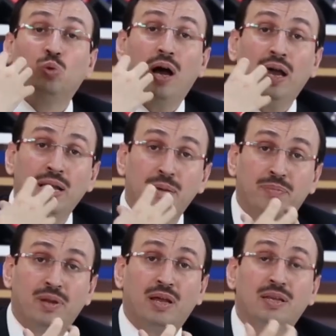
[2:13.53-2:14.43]

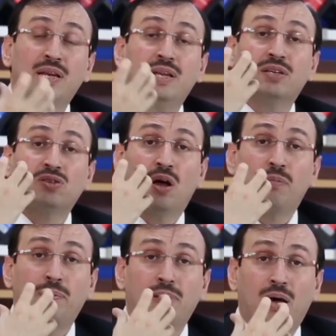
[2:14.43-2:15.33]
تؤهبنا
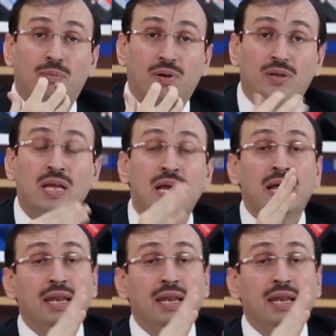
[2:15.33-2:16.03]
للإصابة بالأمراض